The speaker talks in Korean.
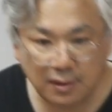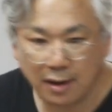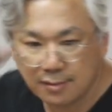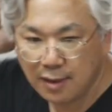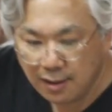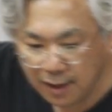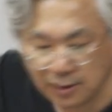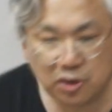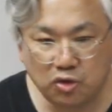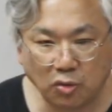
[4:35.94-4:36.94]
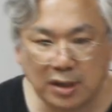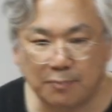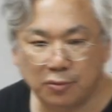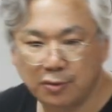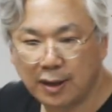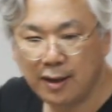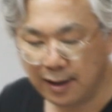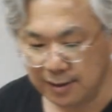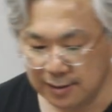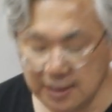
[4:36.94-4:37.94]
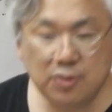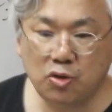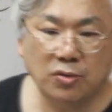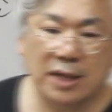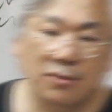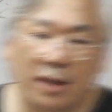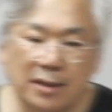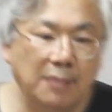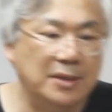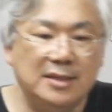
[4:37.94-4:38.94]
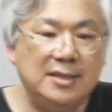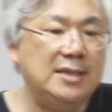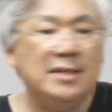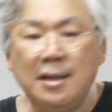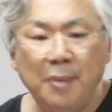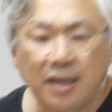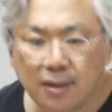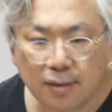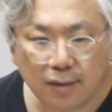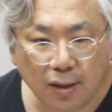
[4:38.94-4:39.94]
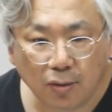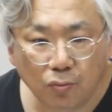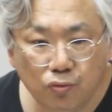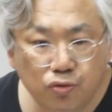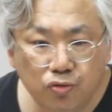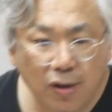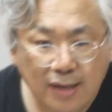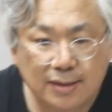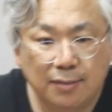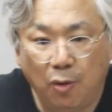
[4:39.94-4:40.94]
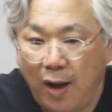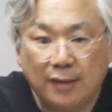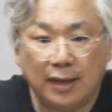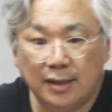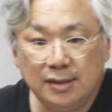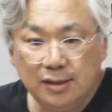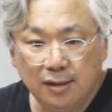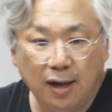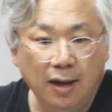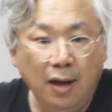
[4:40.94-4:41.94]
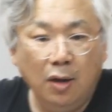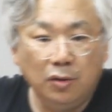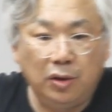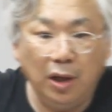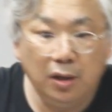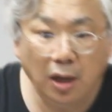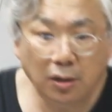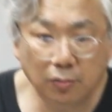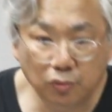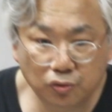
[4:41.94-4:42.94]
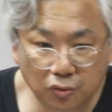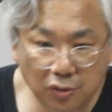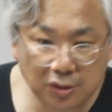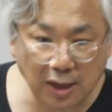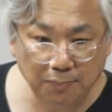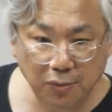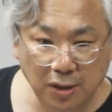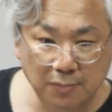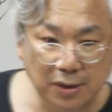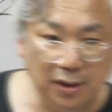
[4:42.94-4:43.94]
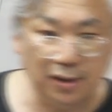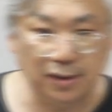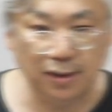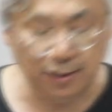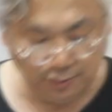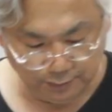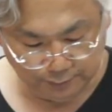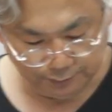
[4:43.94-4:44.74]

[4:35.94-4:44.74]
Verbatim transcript: 될 때까지 쪼사뿌는. 이 조사도 안 되면 찢어버리는 거예요. 우주가 있으면 확 다 찢어가 되게끔 우주를 짜버리면 되잖아요.